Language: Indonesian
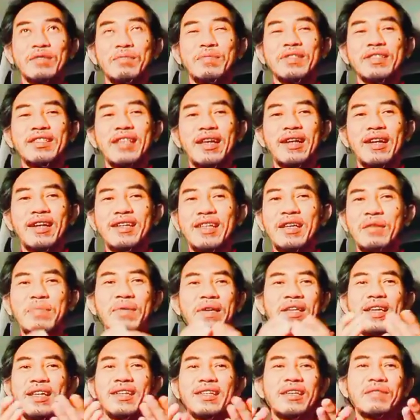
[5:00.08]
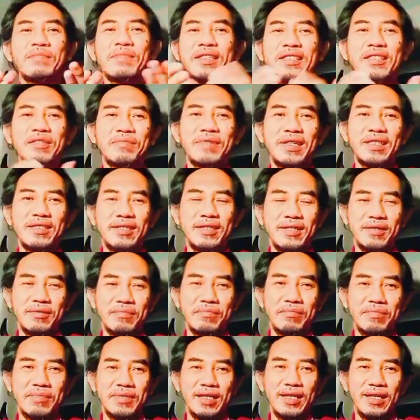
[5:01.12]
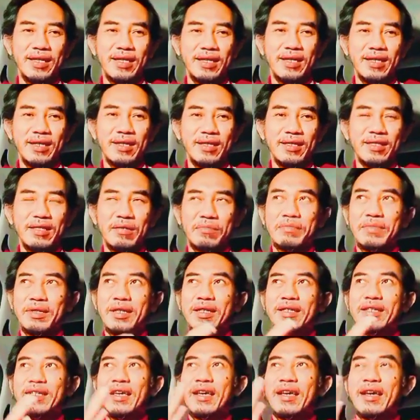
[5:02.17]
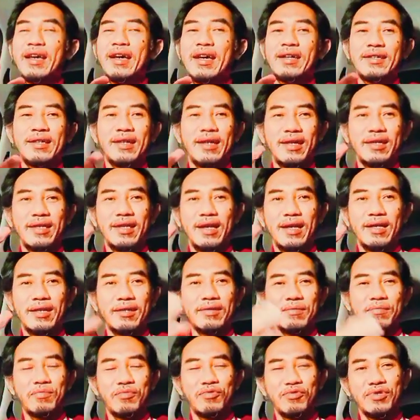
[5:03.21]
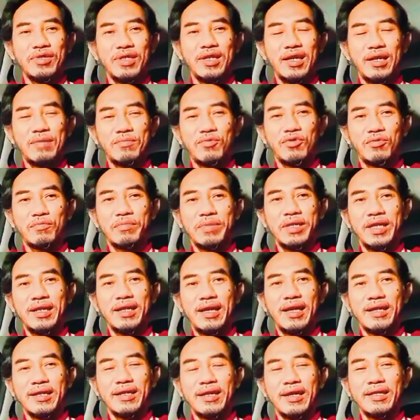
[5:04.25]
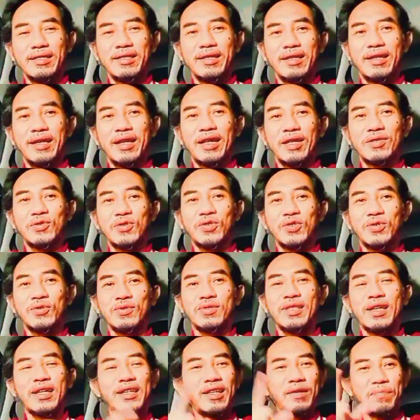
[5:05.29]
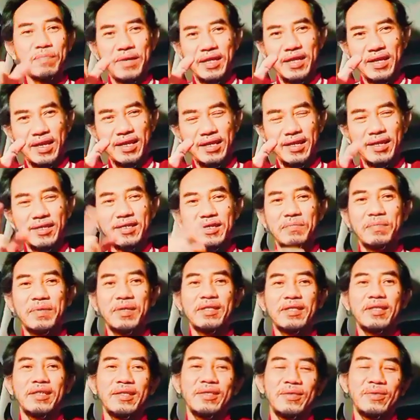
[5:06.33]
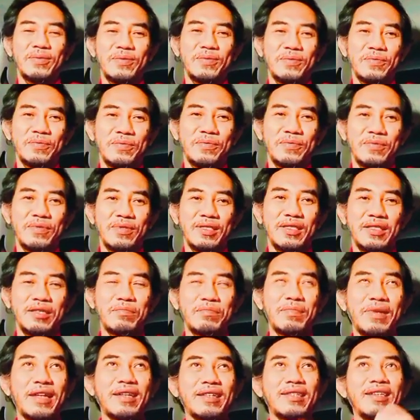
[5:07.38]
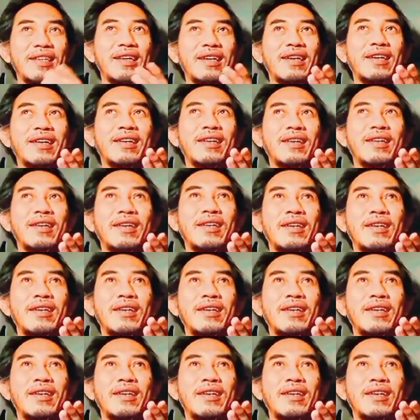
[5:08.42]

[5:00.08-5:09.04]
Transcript: Sementara dia pengennya macam-macam. Temannya ada yang punya mobil harga 300 juta, dia pengen yang seperti itu. Temannya